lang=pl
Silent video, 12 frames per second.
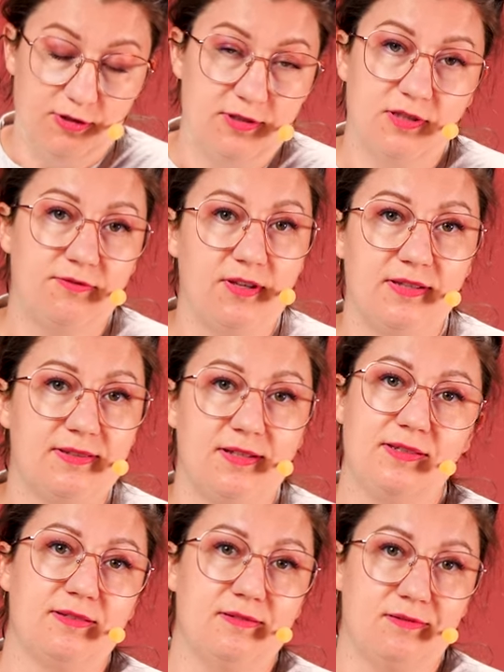To jest
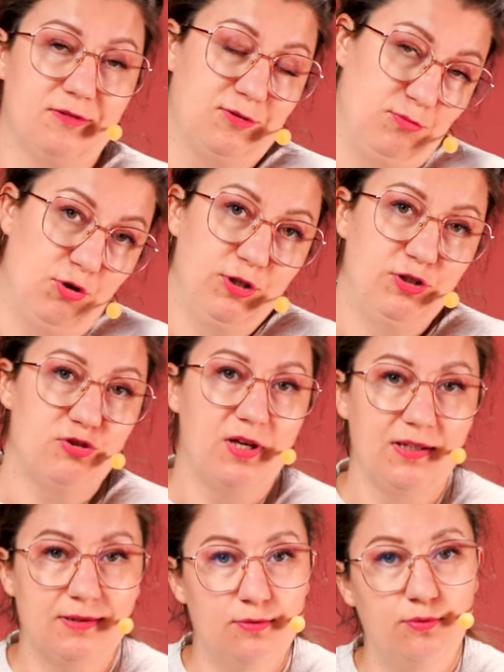gwiazda z moich
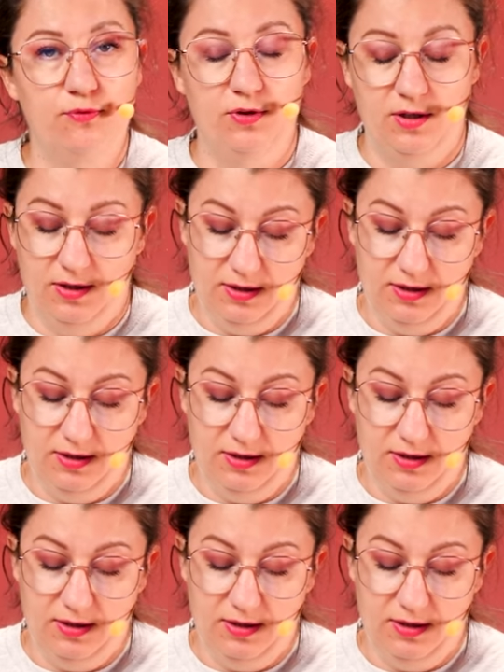czasów